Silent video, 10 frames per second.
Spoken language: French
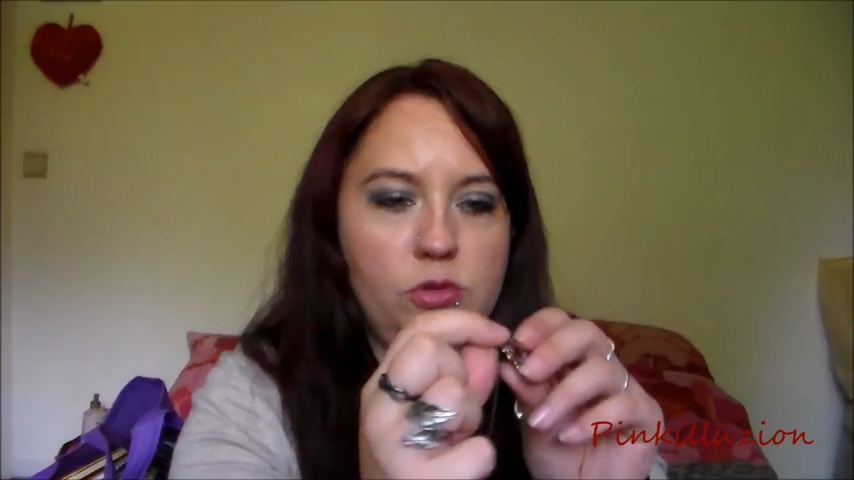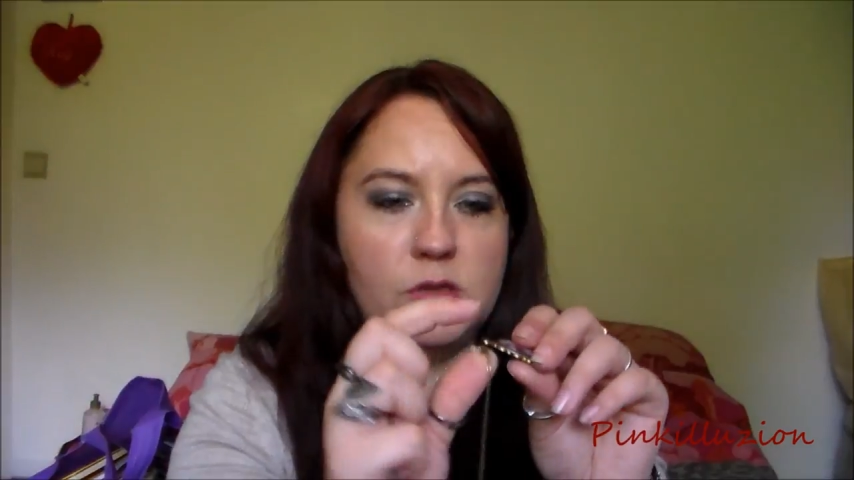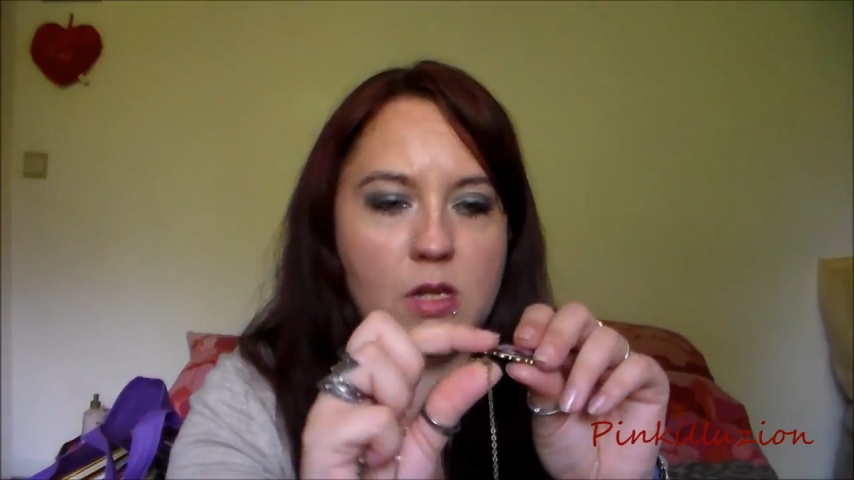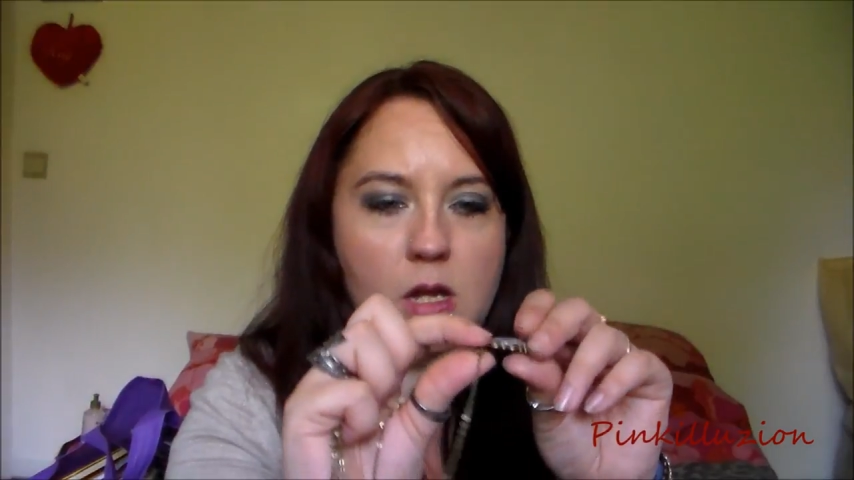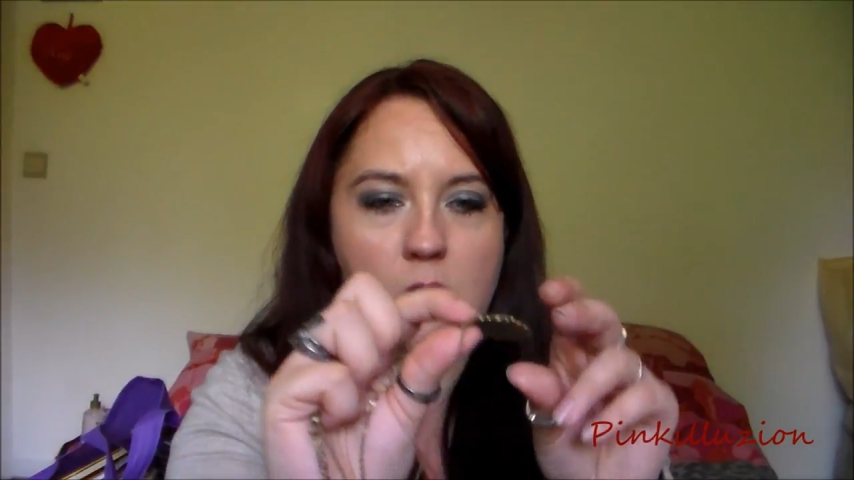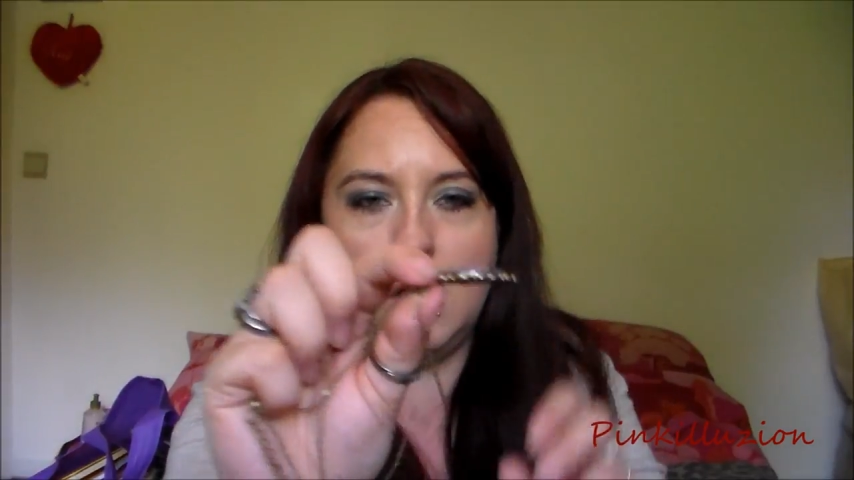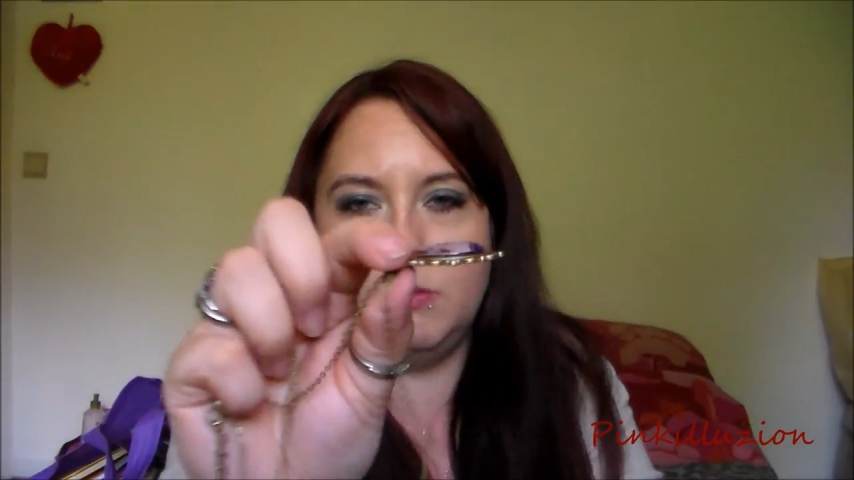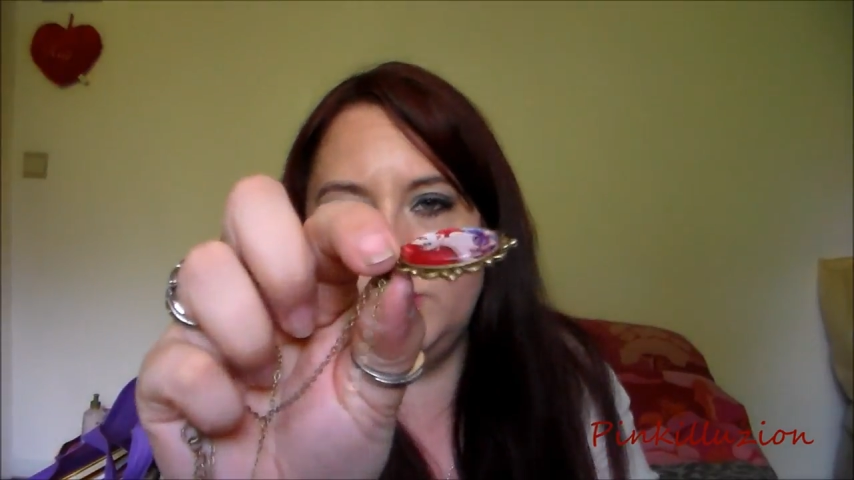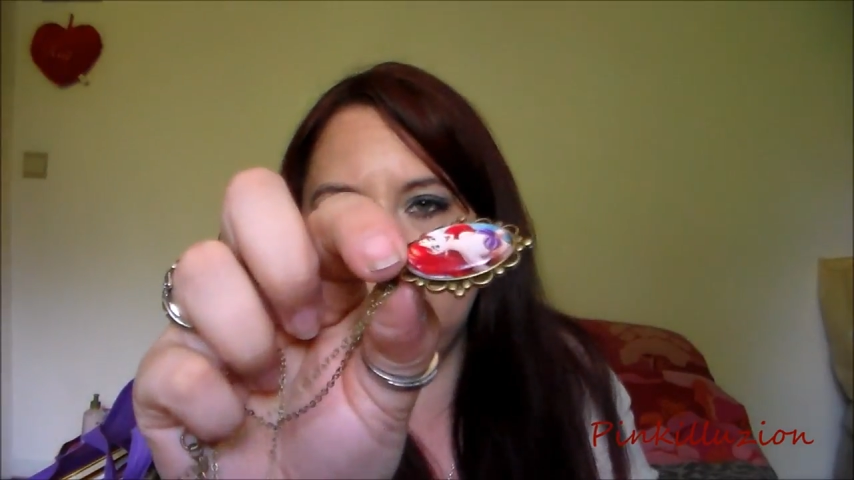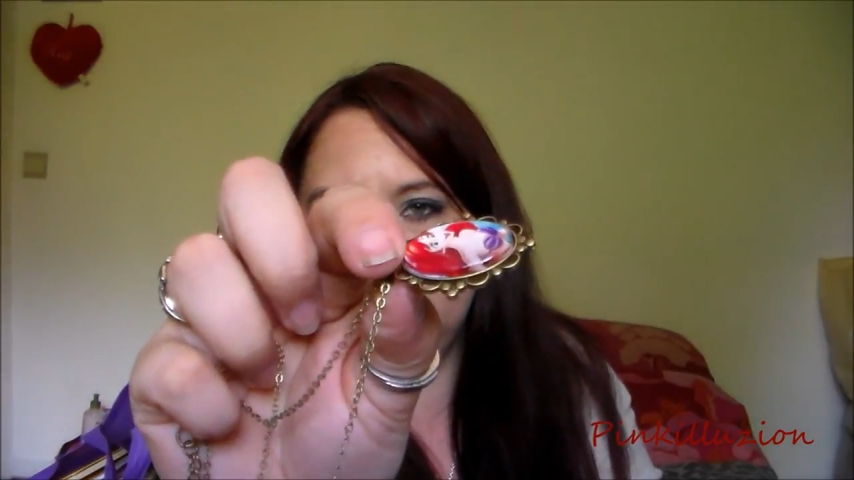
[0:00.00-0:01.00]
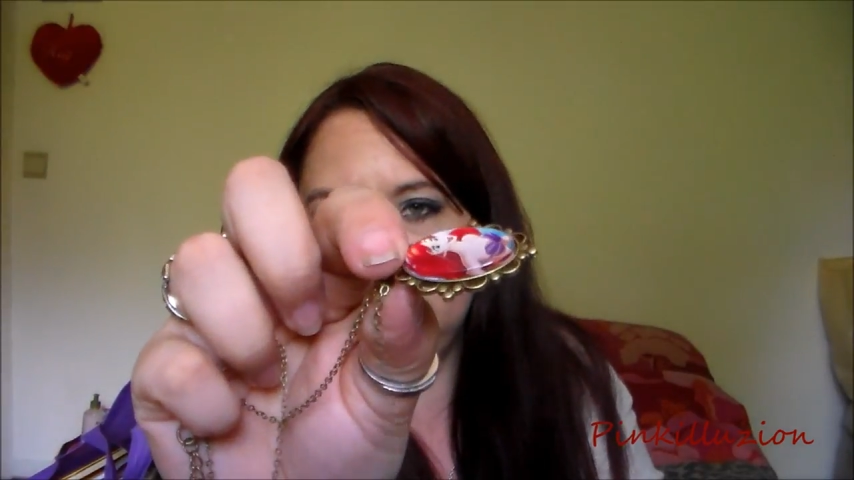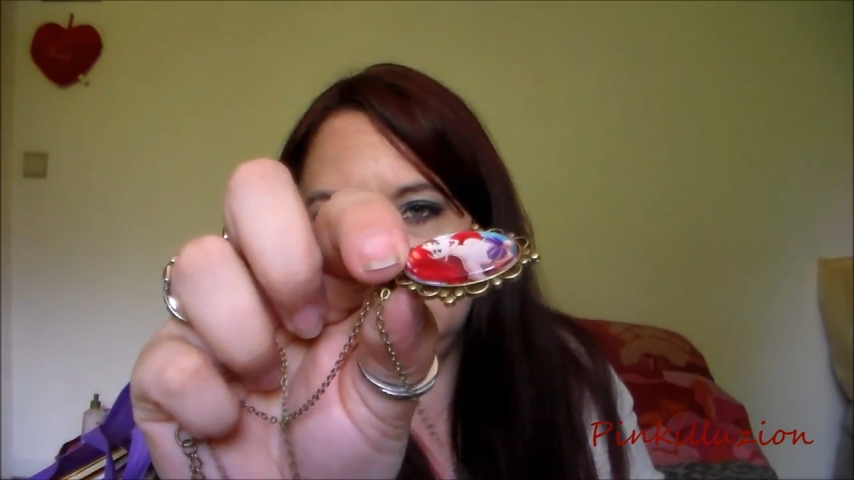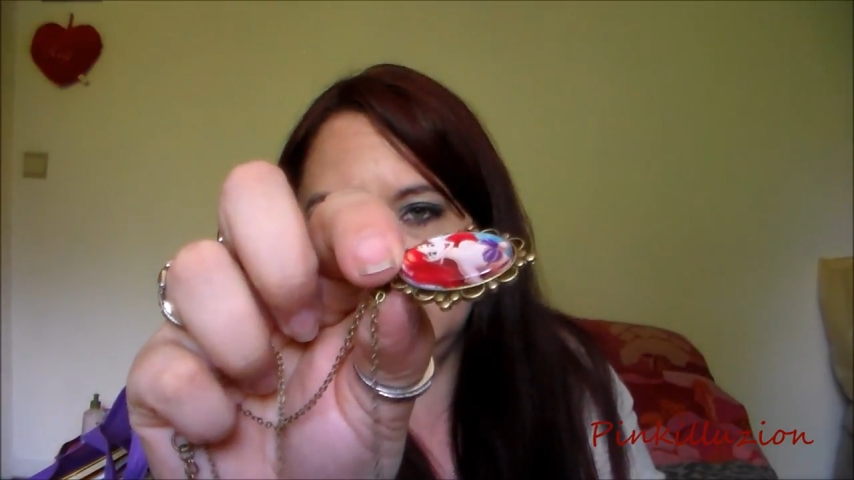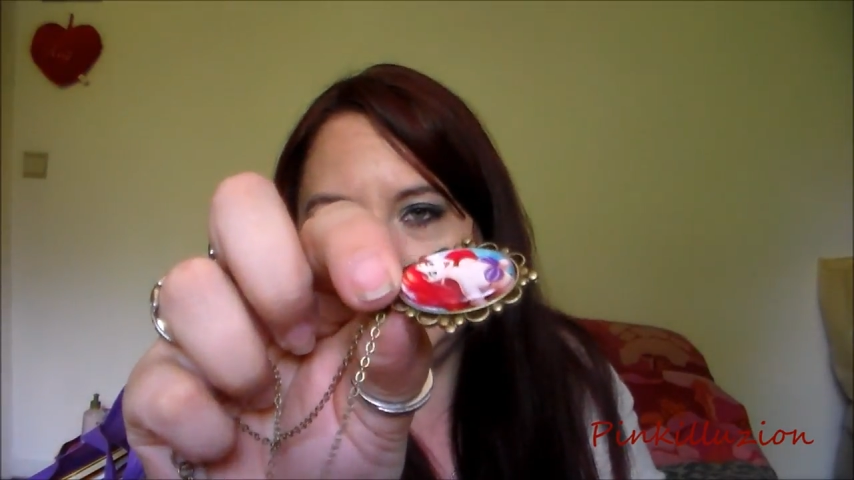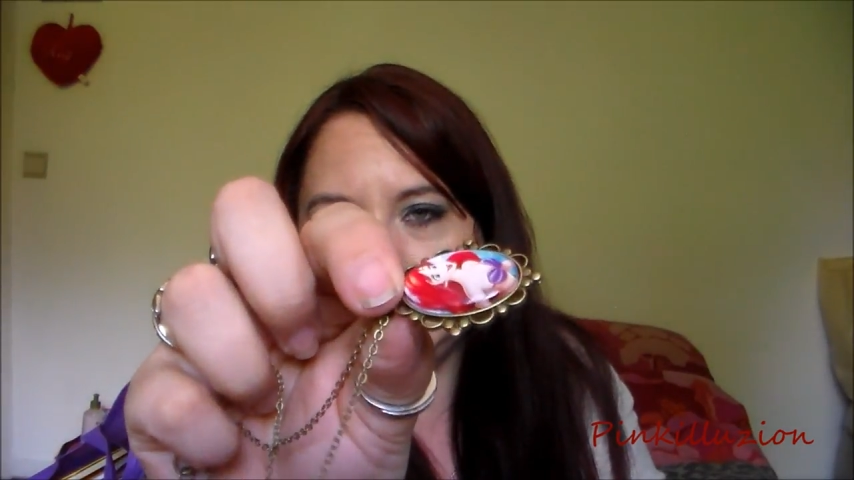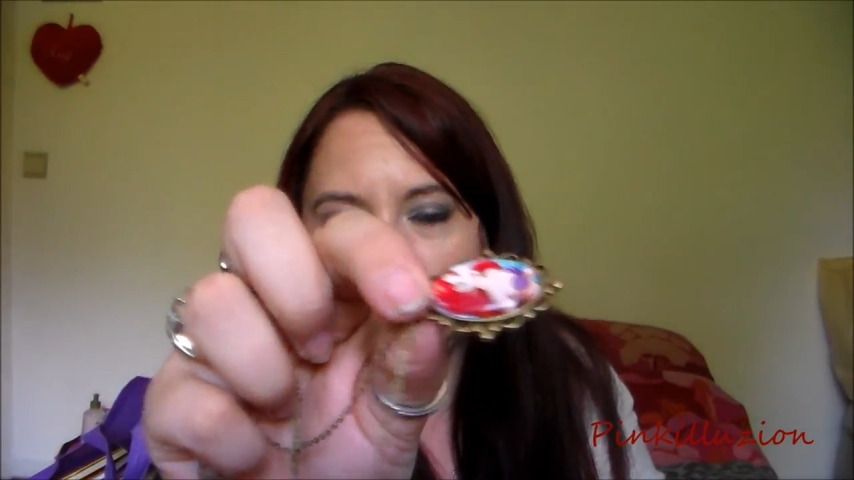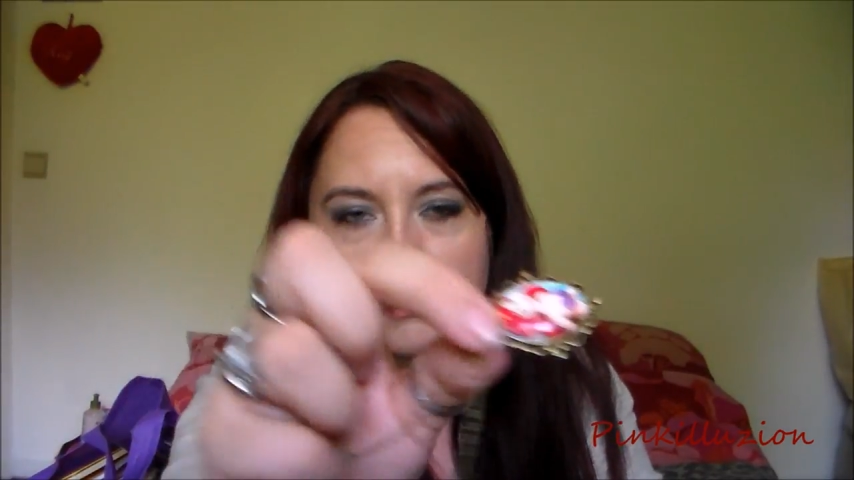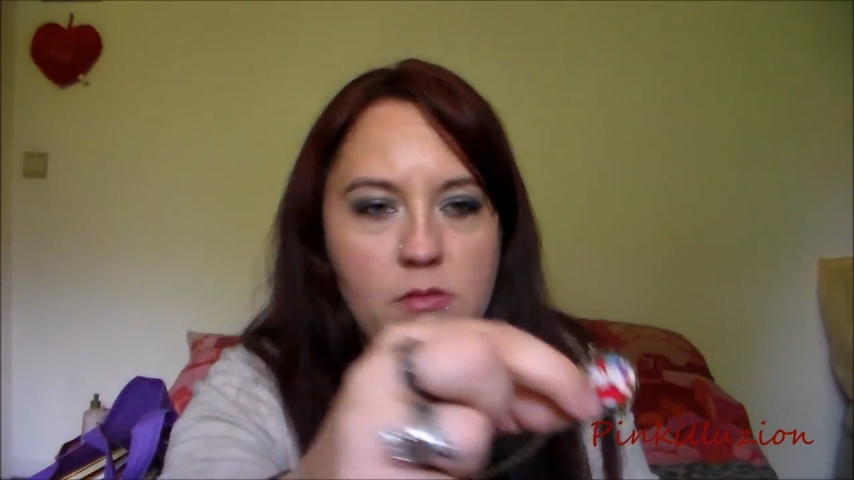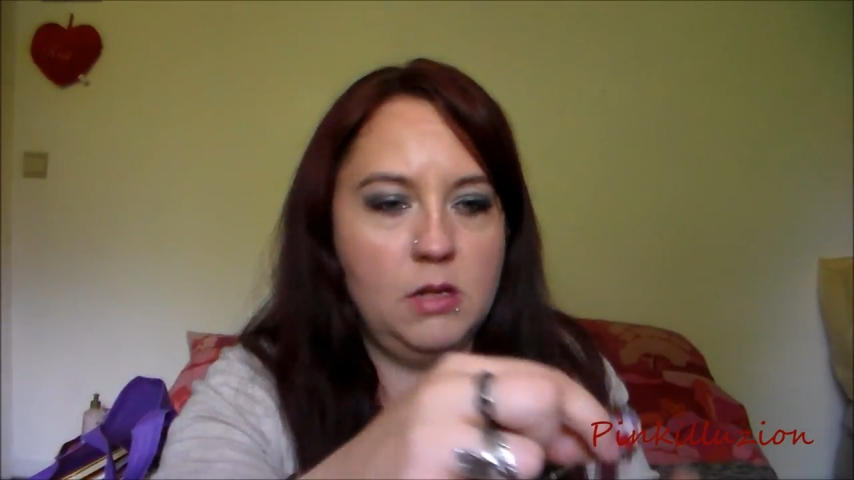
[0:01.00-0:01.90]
donc c'est un, un bombé.